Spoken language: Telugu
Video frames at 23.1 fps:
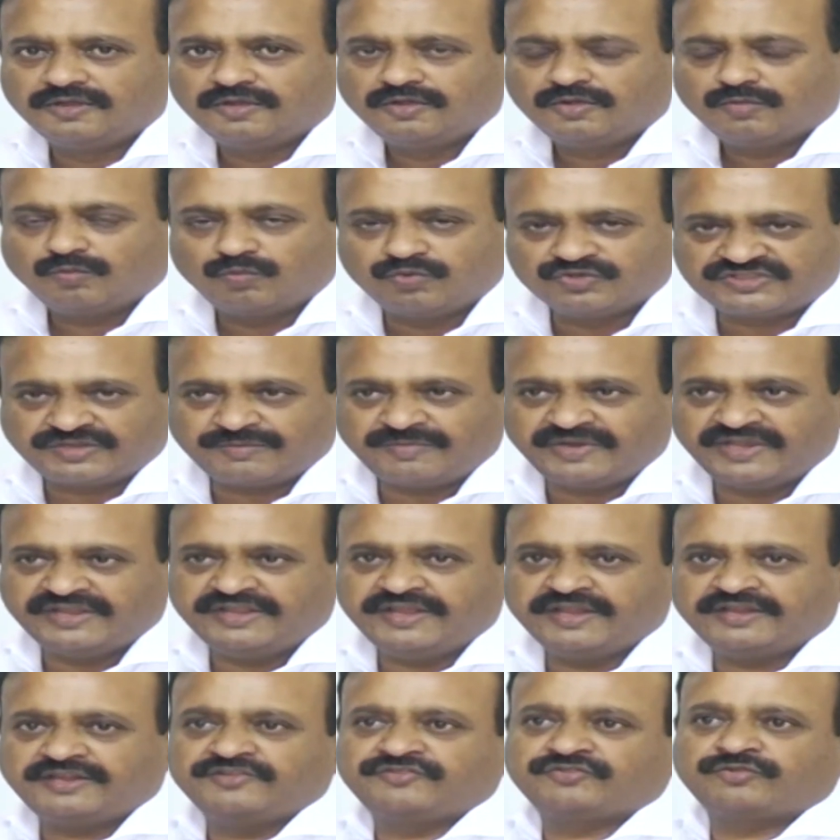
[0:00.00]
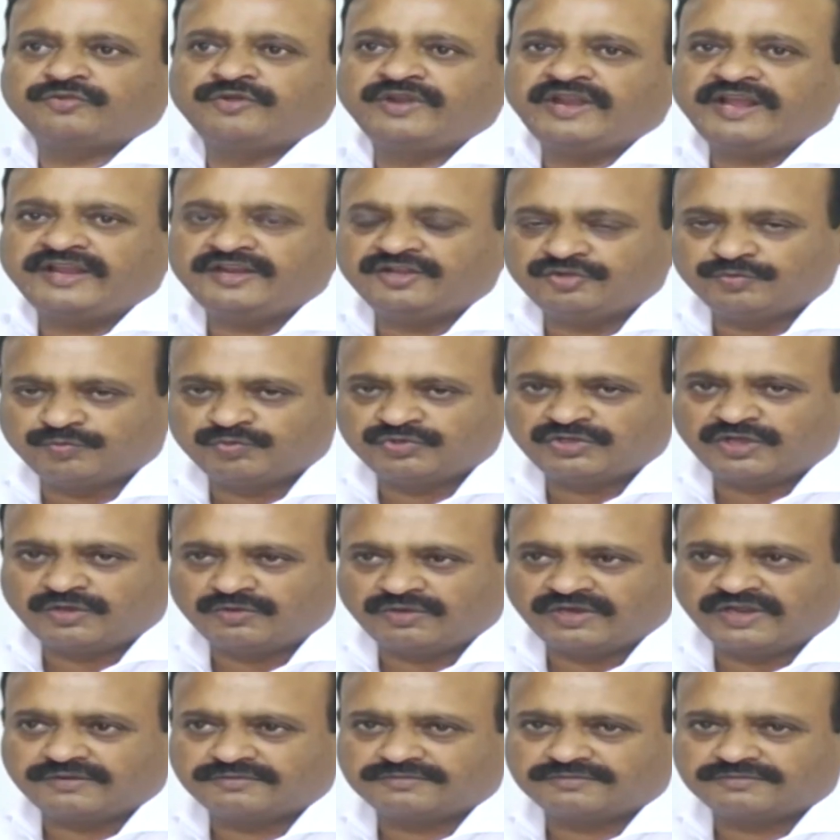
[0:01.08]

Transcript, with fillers: భుజం మీద ఎక్కించుకొని ఆయన తిప్పుతూ ఉన్నారు